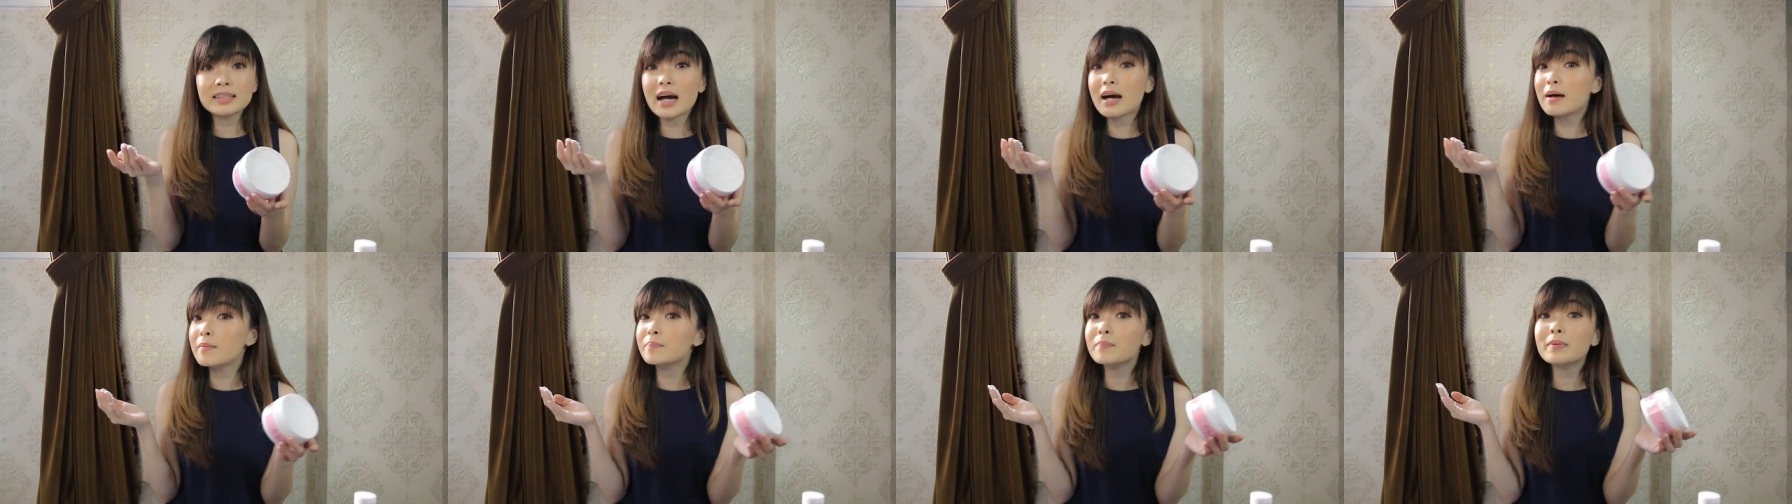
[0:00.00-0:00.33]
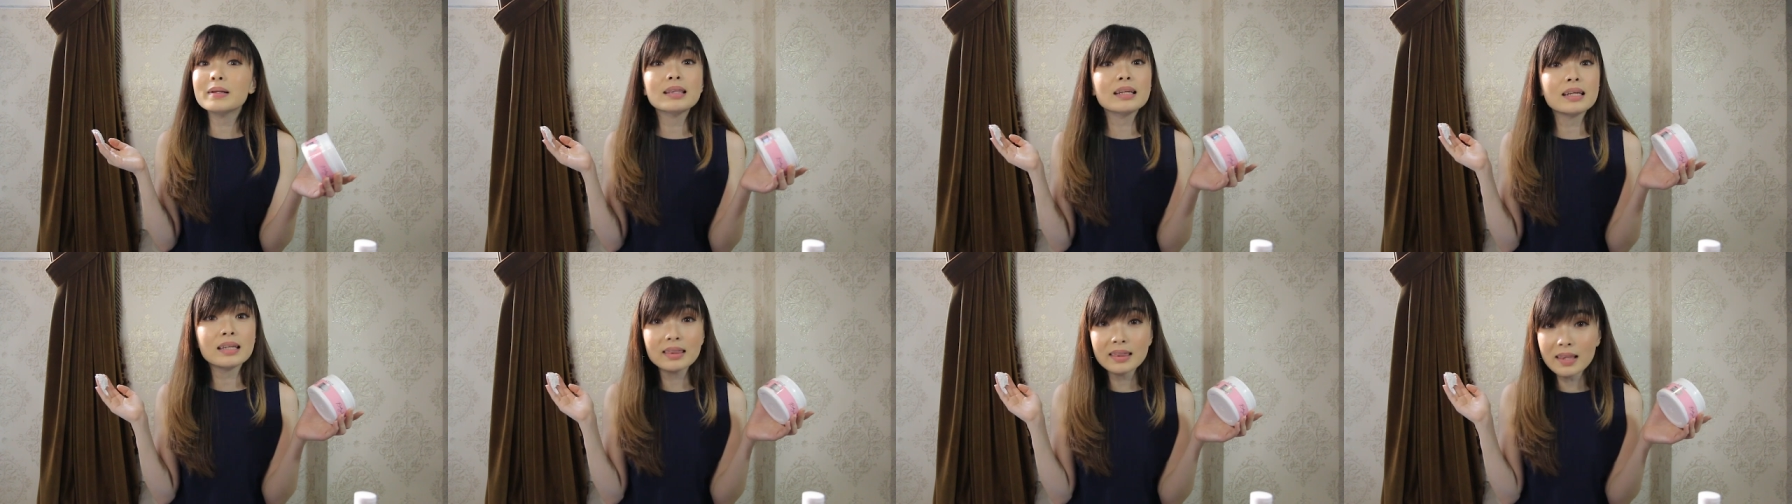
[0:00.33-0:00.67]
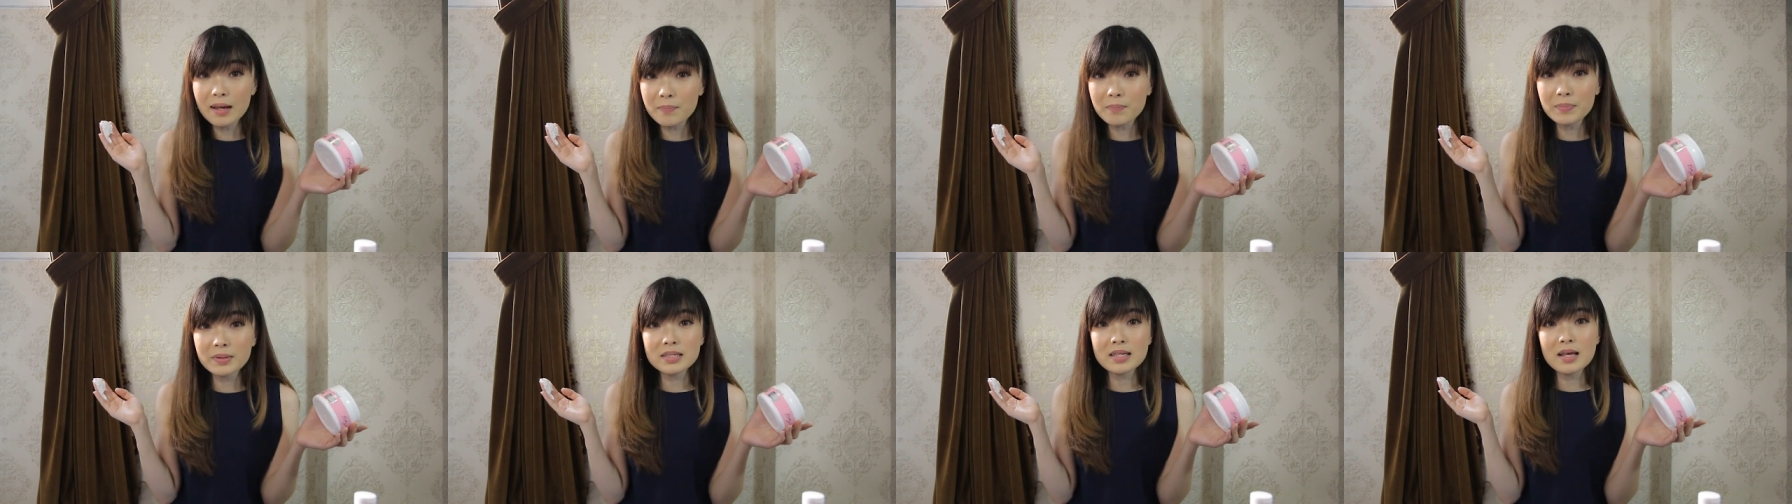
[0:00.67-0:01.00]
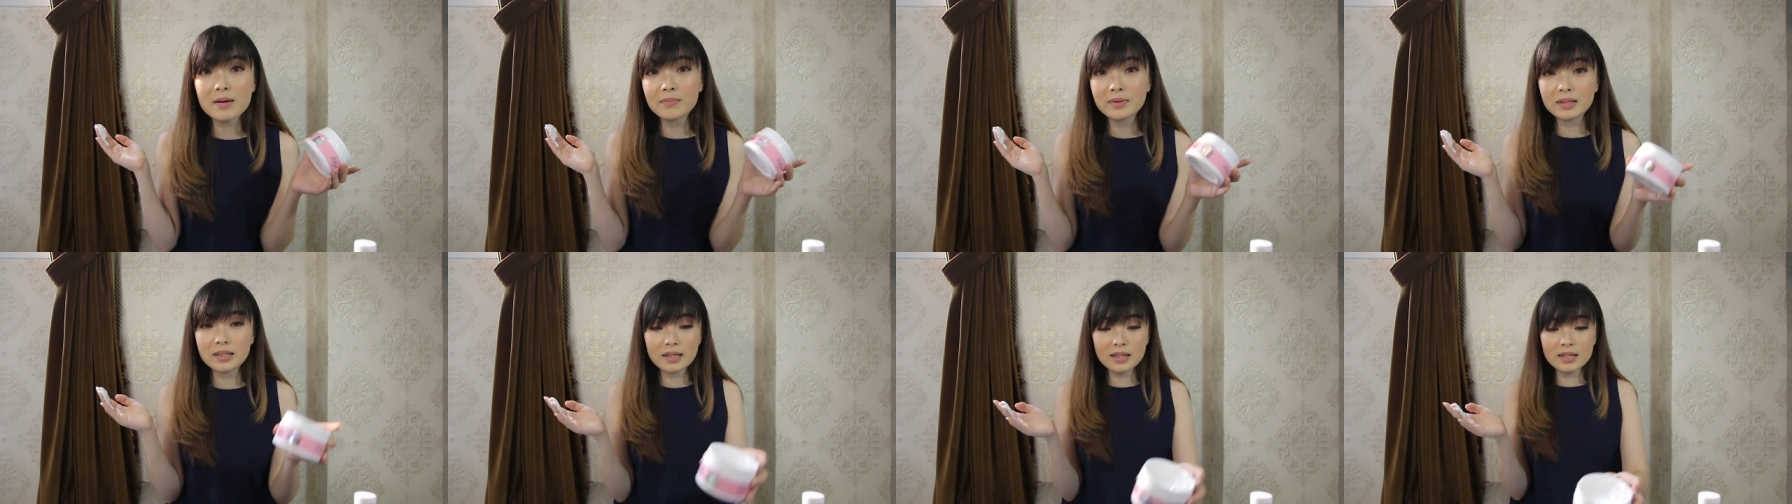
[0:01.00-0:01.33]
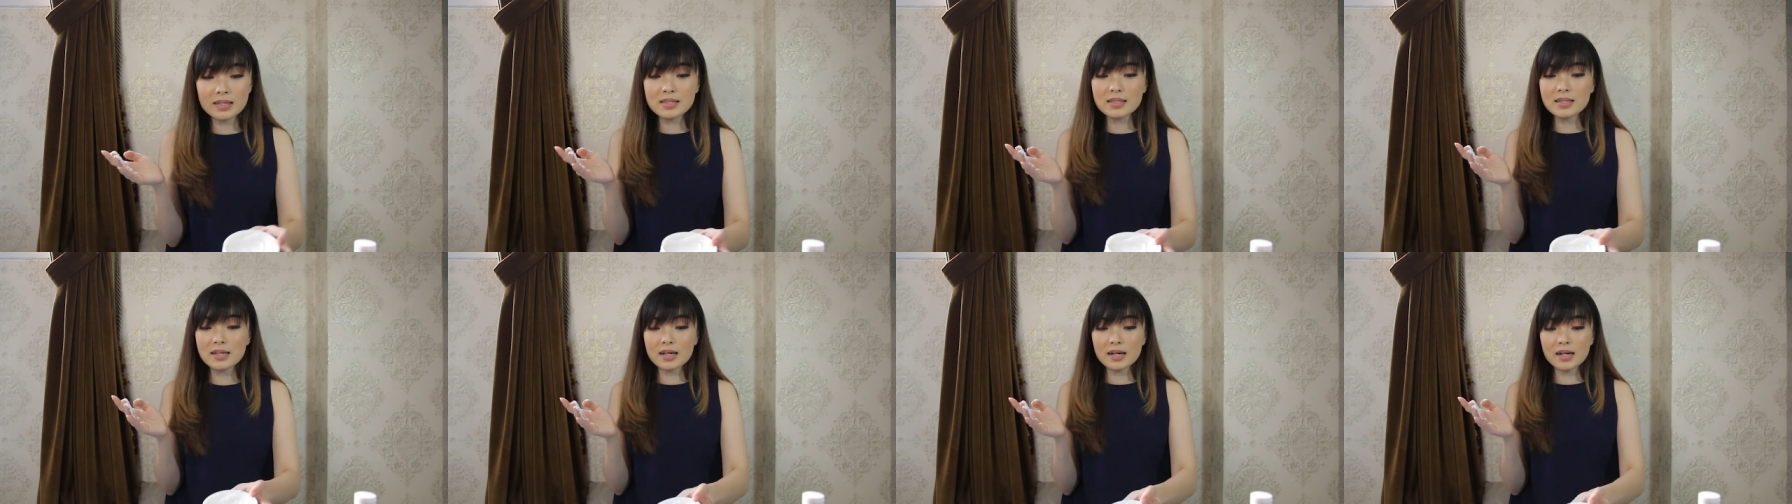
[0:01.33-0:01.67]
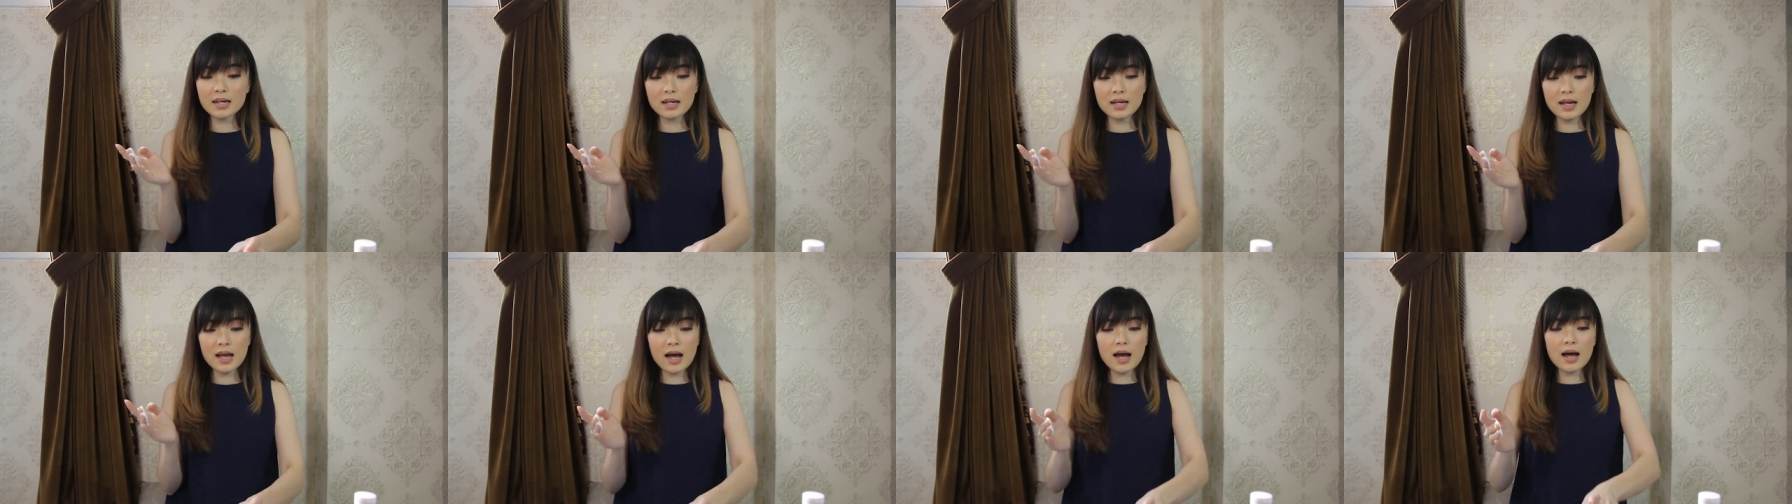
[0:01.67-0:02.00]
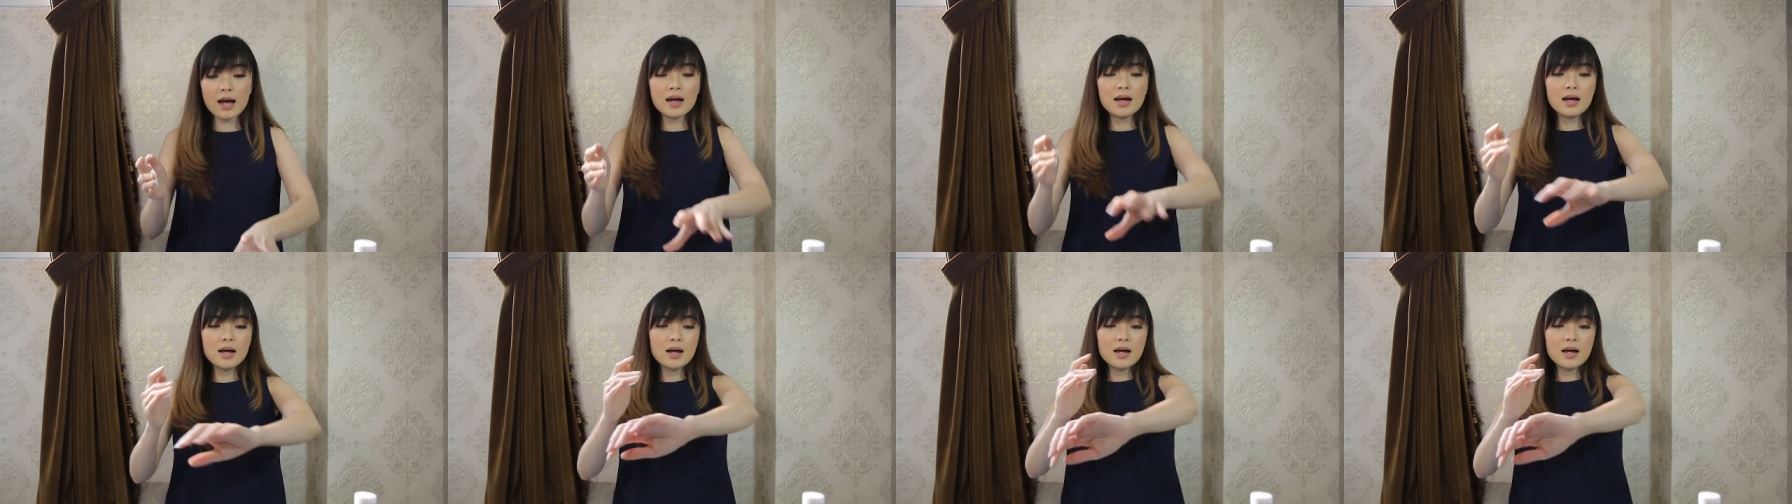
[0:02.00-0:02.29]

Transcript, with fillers: jangan pelit tapi sama diri sendiri ya